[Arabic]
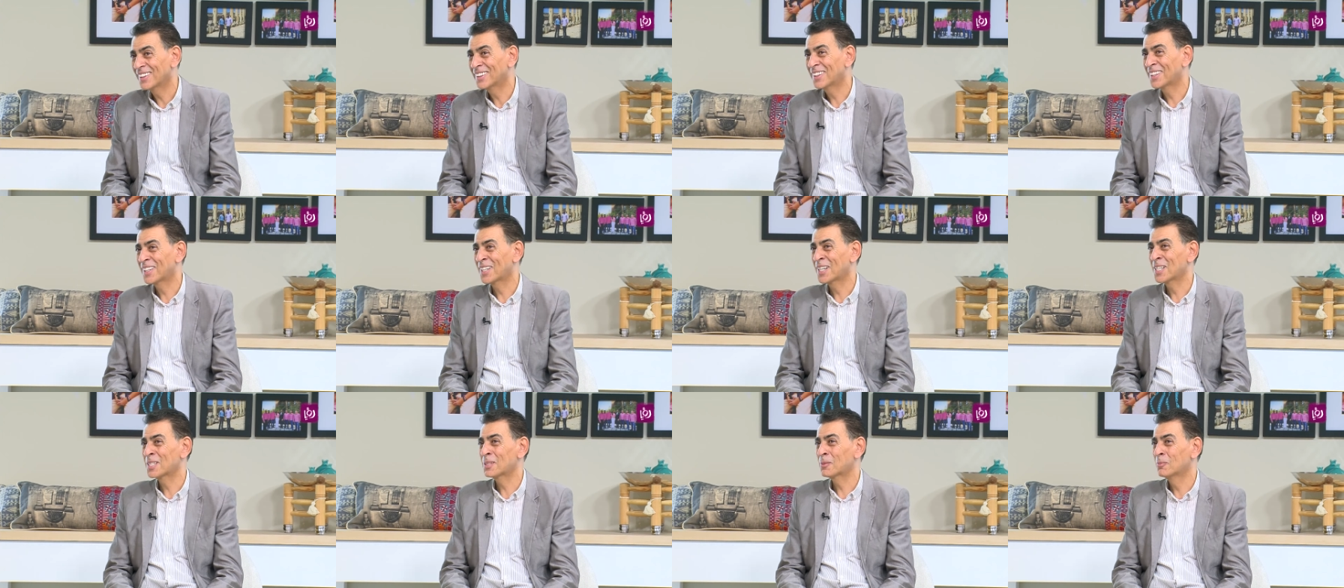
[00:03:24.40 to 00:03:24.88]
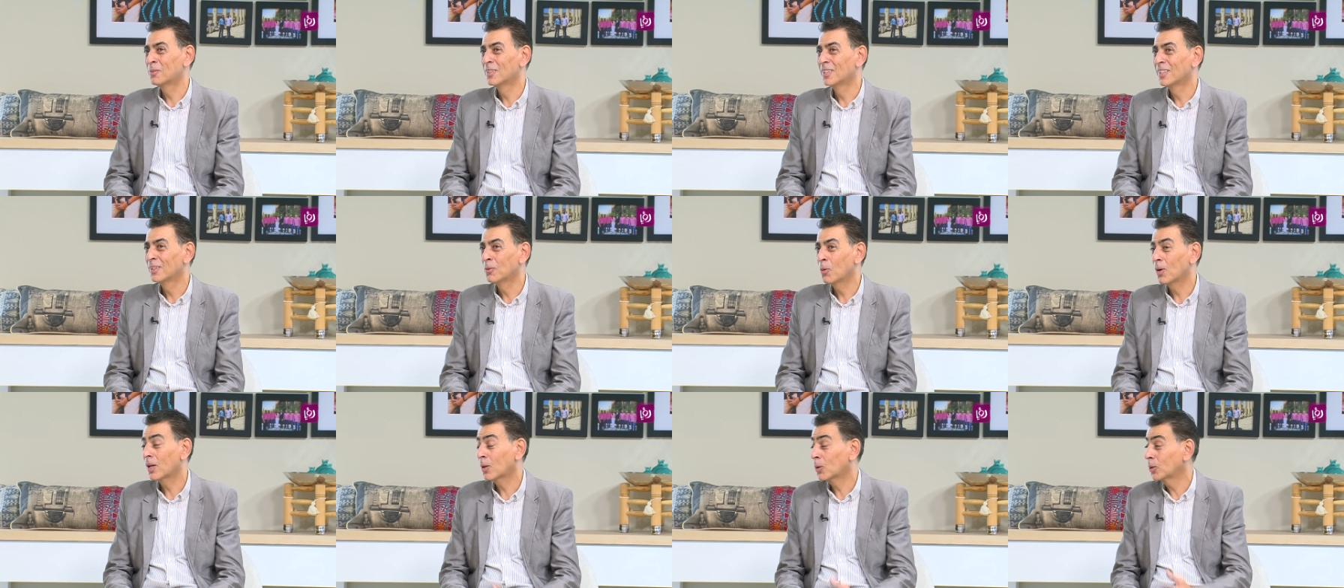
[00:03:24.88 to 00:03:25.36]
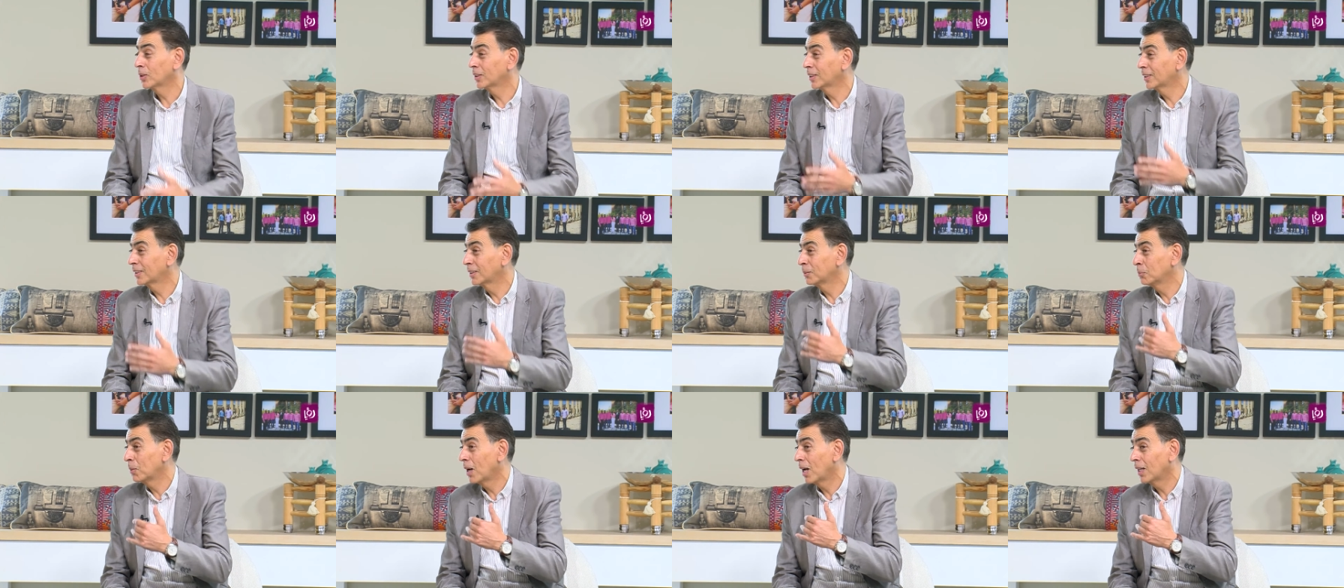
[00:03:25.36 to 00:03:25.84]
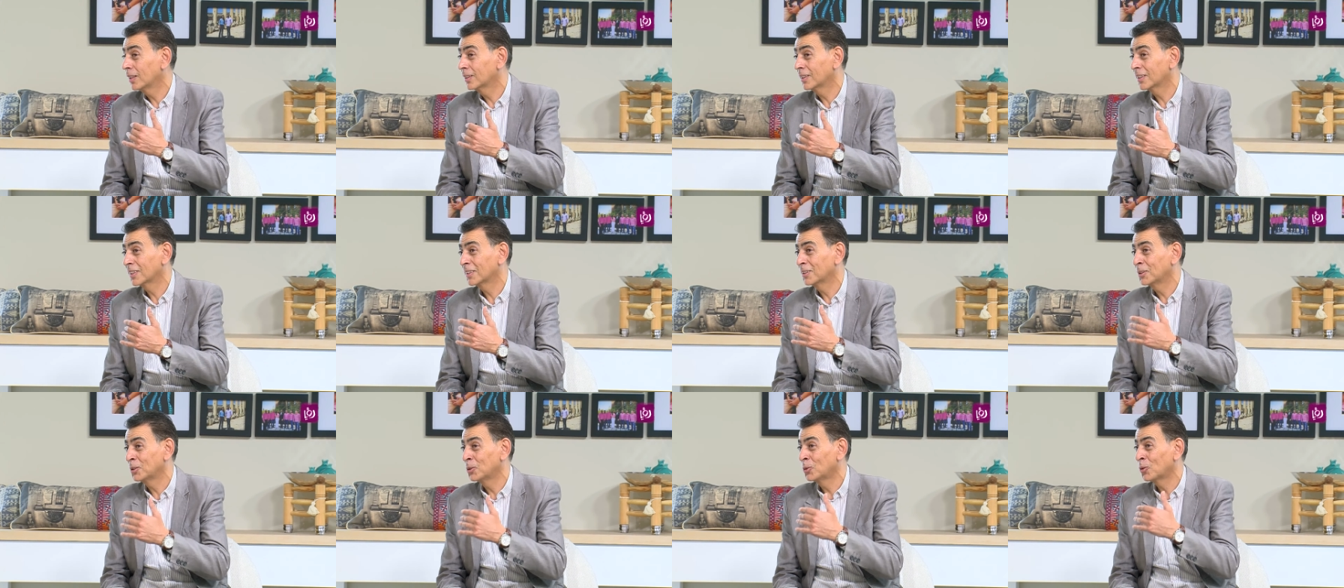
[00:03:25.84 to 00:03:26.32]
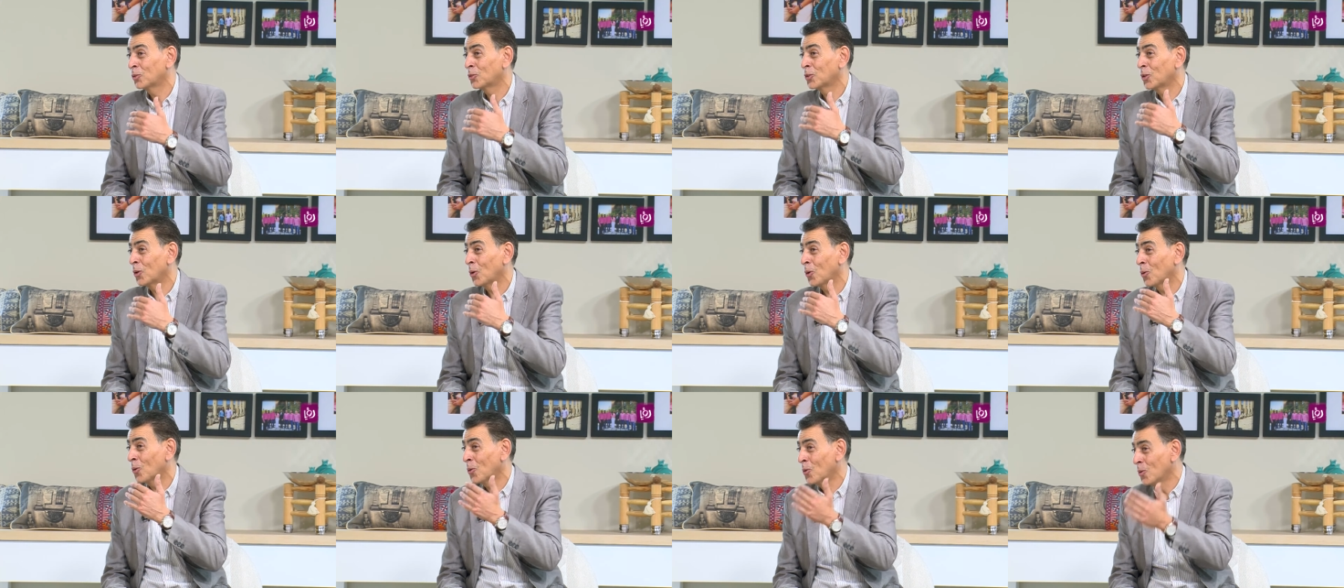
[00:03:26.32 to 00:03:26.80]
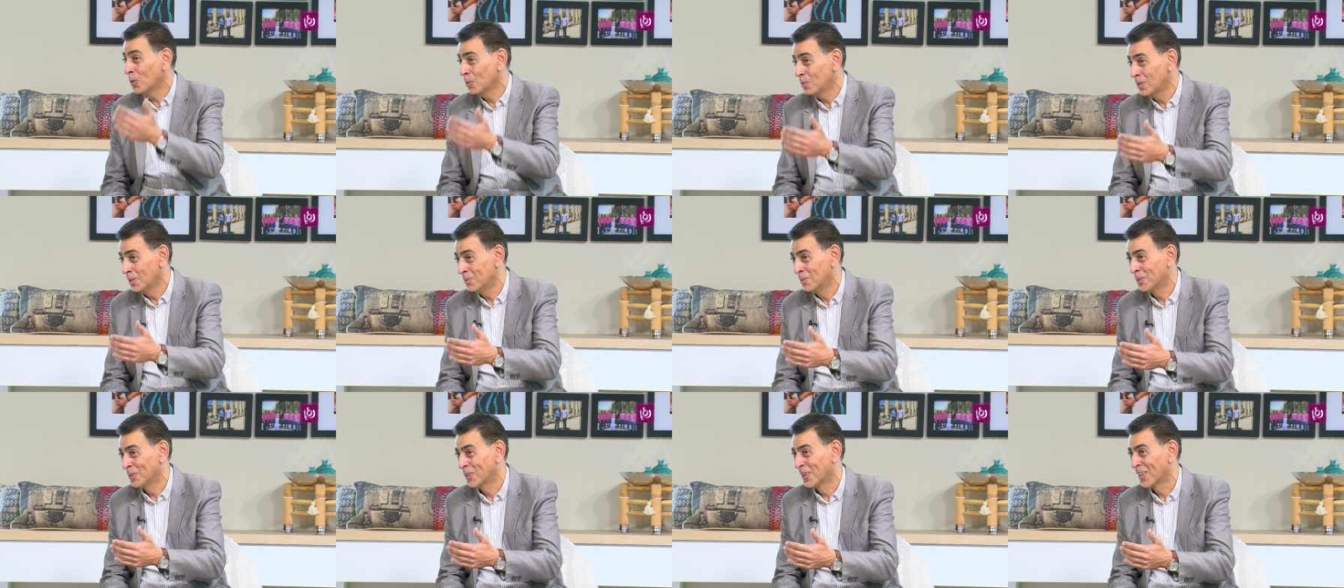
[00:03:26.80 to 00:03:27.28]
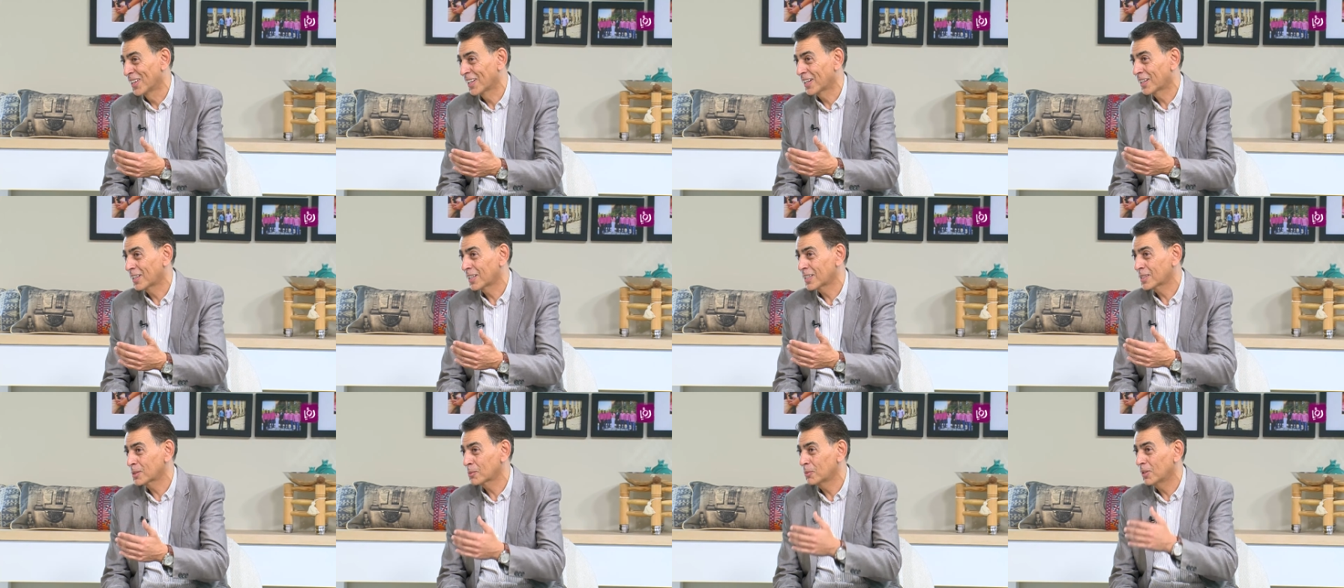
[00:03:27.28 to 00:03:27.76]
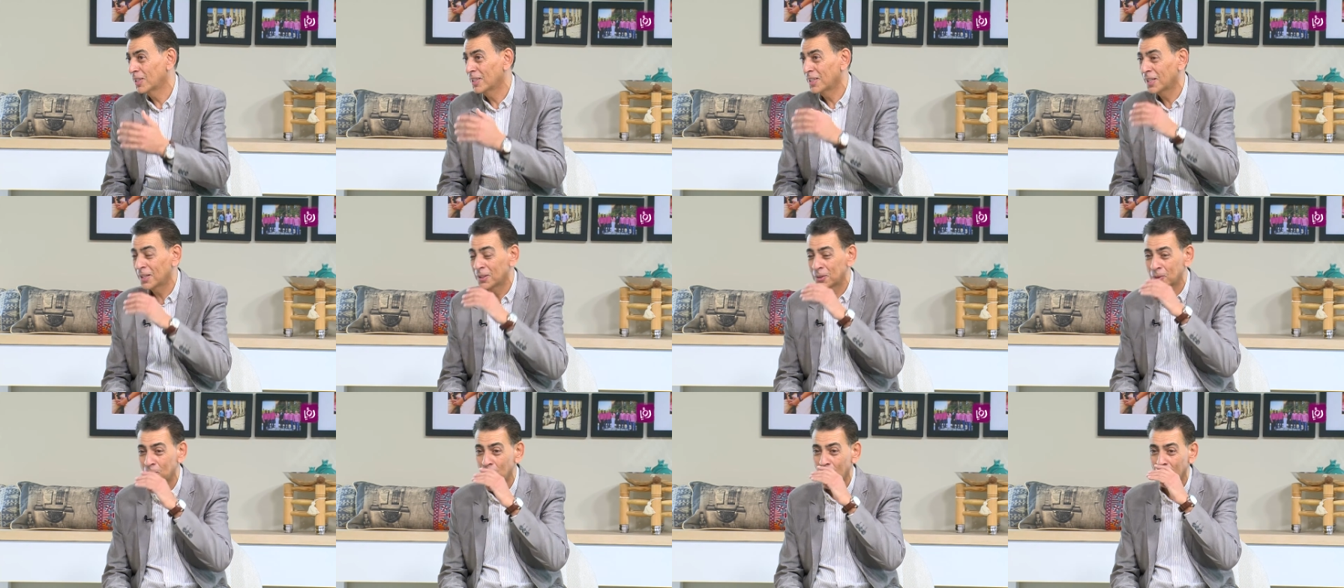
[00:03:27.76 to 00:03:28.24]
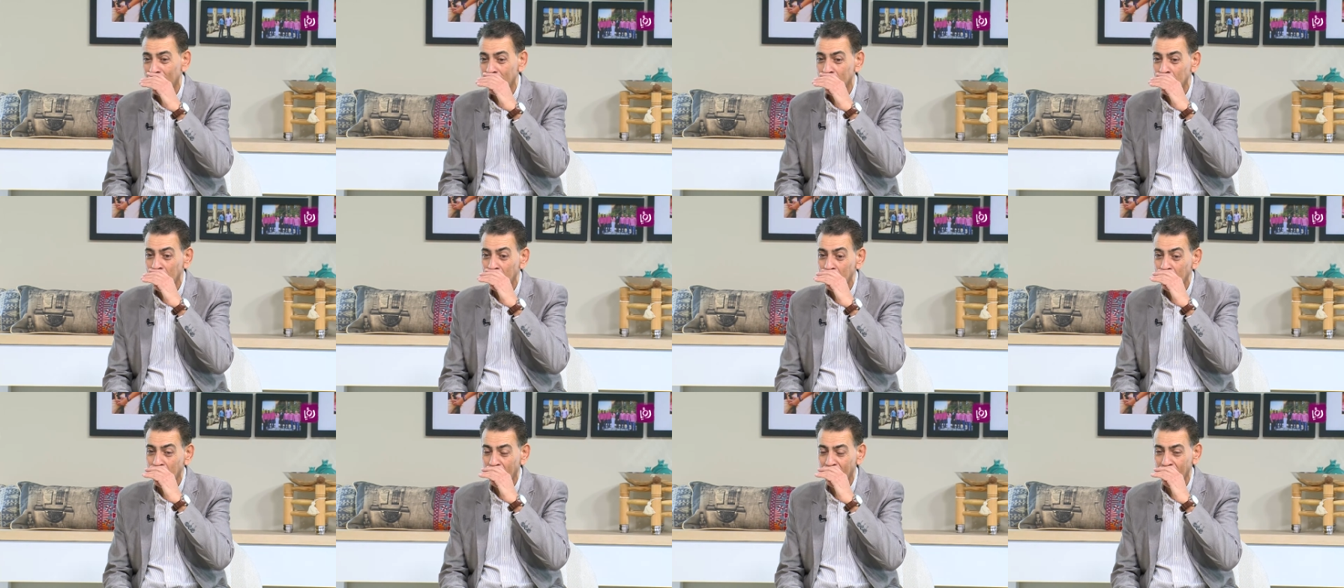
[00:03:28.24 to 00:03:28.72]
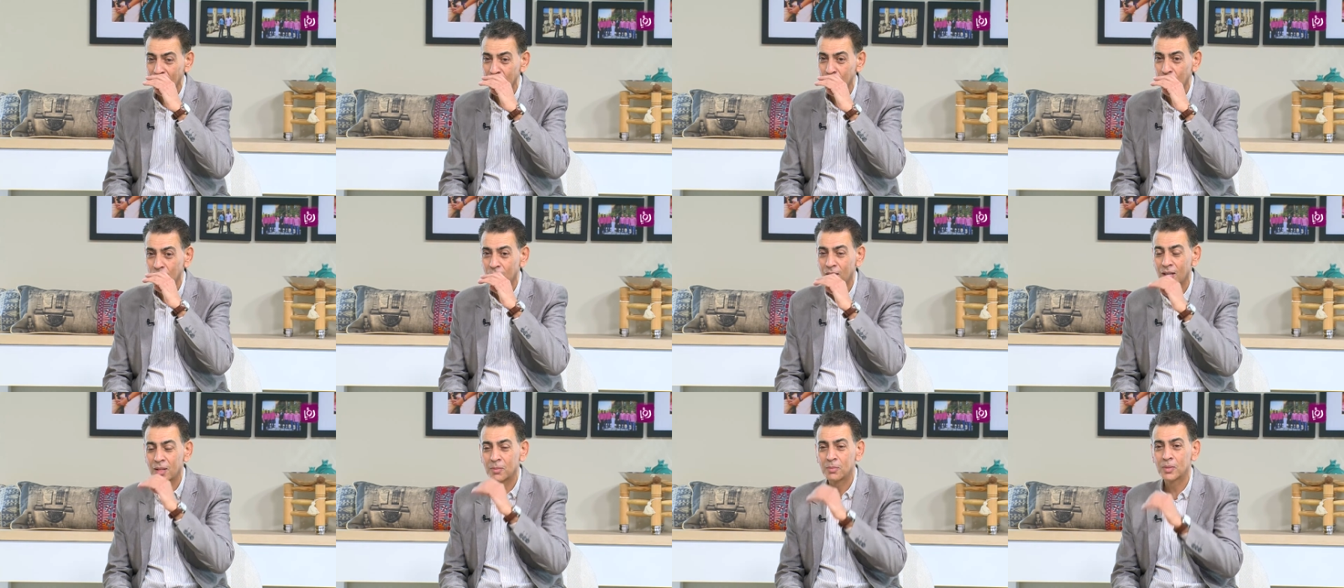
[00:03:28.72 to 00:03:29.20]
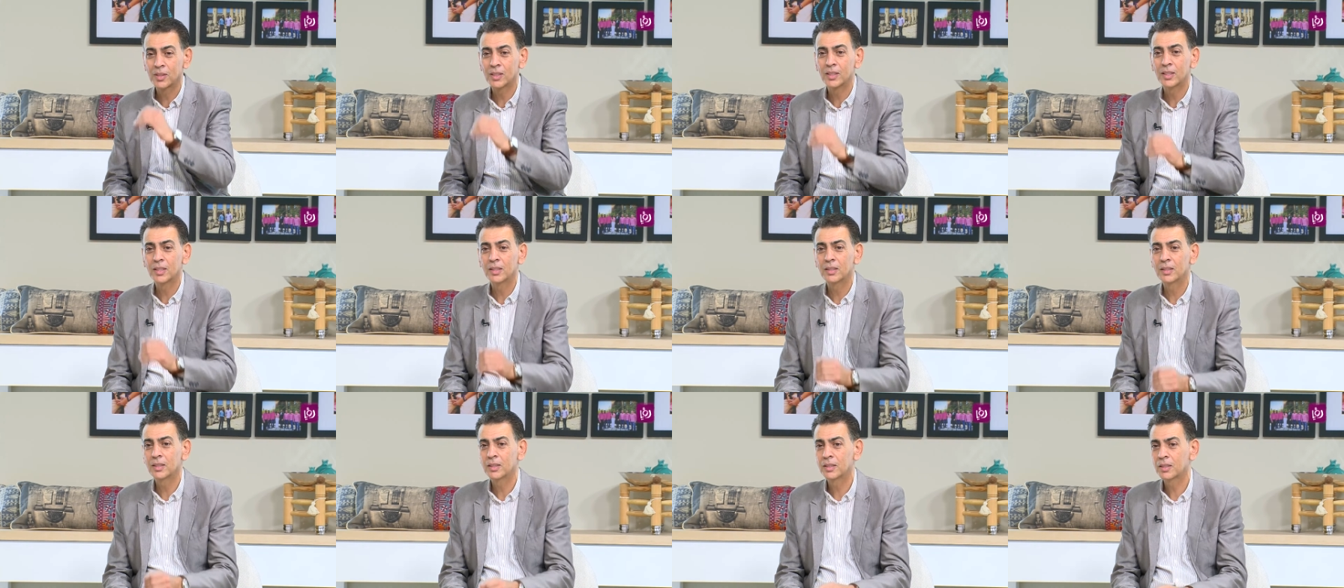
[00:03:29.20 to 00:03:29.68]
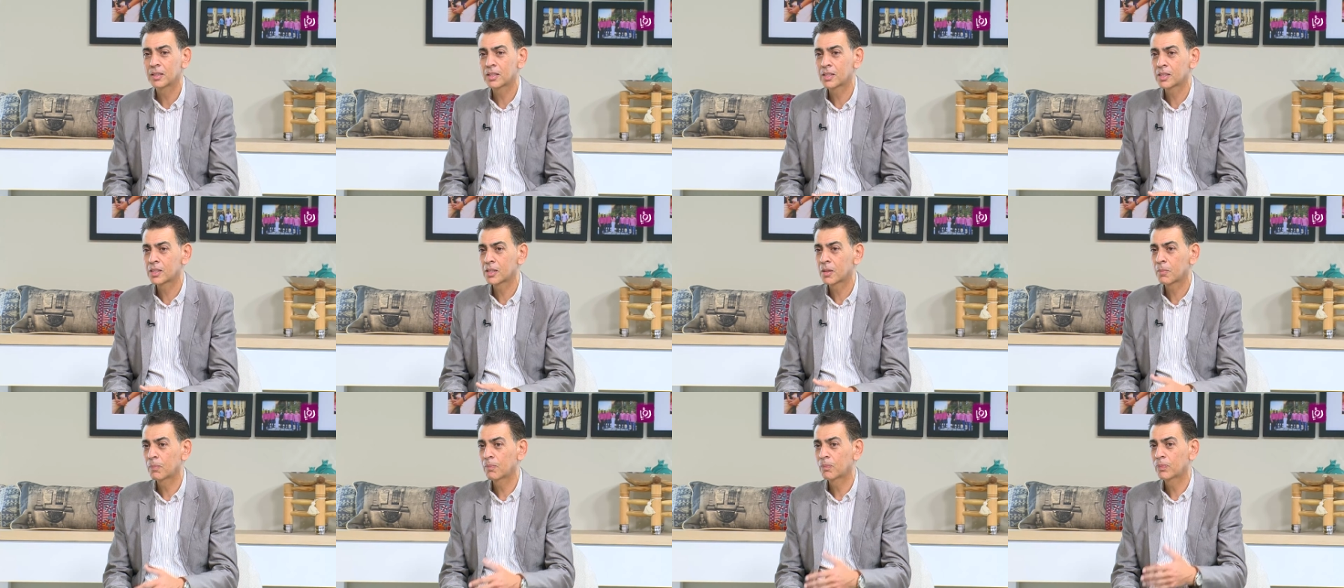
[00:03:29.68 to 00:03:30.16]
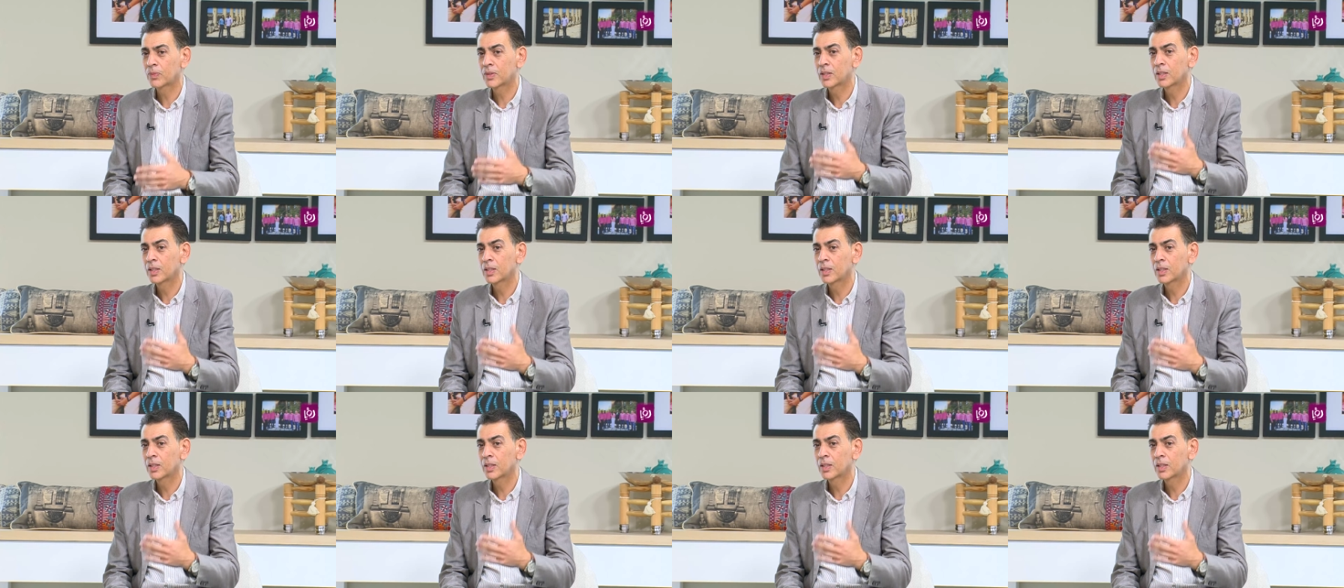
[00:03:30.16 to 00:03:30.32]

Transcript: شو الرسمه كانت؟ وانا كنت بعتقد انه في عقوبه من وراء الرسمه لانه انا ما بعرف شو كان بذهني اني رسمت